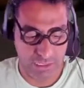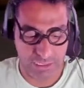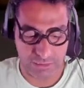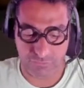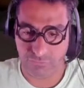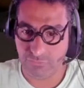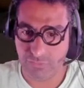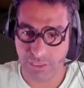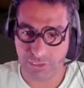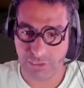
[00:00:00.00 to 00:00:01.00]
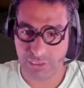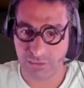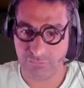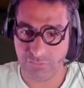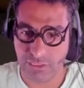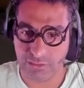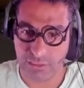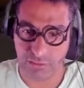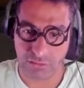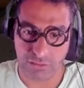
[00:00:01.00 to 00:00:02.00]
Evet Ejder Vandal